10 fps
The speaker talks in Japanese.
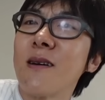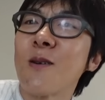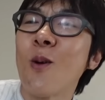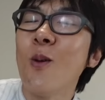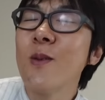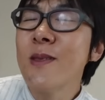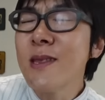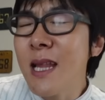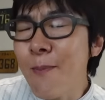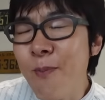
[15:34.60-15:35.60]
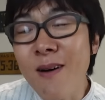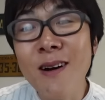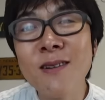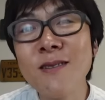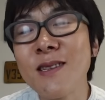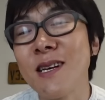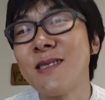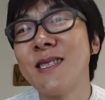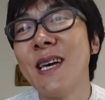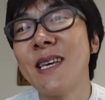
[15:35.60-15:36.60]
こんなパワフルな
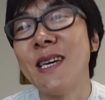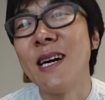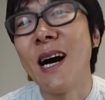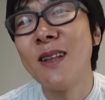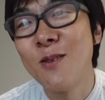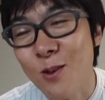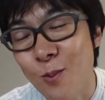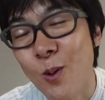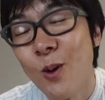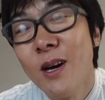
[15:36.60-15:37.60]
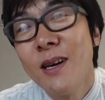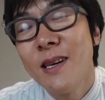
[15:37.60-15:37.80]
ステーキあんのと、も